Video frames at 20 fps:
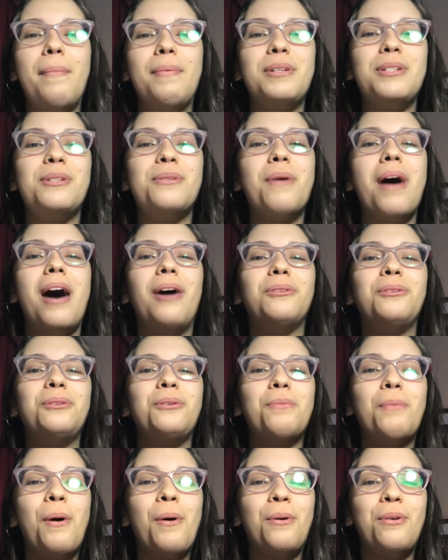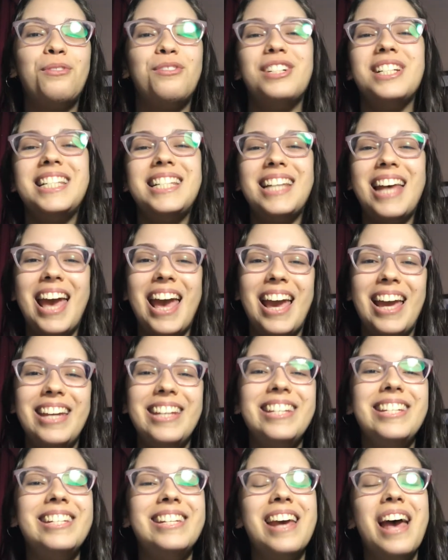pessoal, tudo bom com
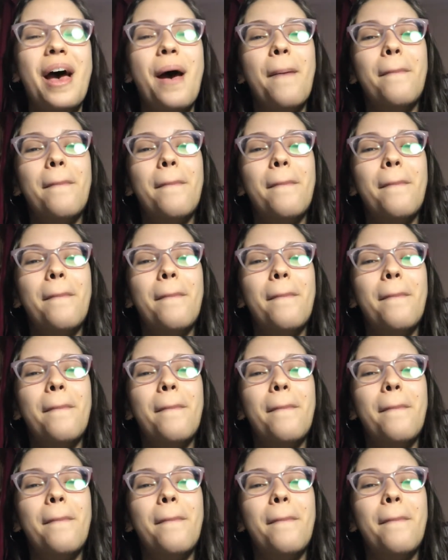vocês?